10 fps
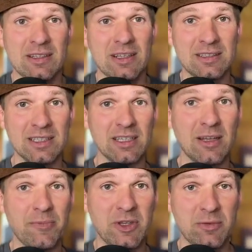an Dingen
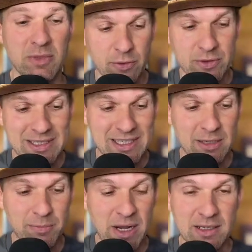gibt, die ich mir aufs
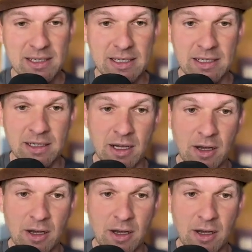Etikett packen kann.